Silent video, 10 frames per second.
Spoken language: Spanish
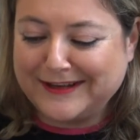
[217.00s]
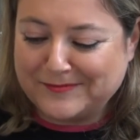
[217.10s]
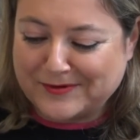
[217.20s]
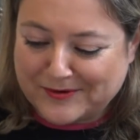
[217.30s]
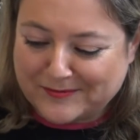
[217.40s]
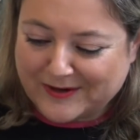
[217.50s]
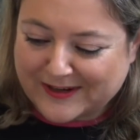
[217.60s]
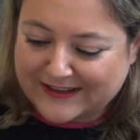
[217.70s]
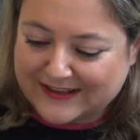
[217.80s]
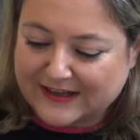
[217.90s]
y me vuelvo a
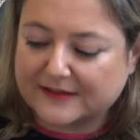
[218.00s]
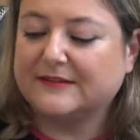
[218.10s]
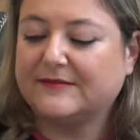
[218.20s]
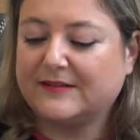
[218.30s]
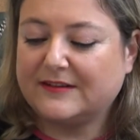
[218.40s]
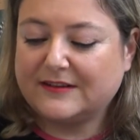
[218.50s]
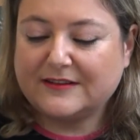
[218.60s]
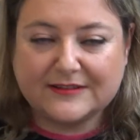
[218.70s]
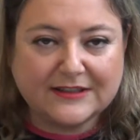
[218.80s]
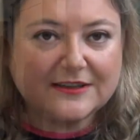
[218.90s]
reiterar.
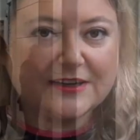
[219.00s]
Sí,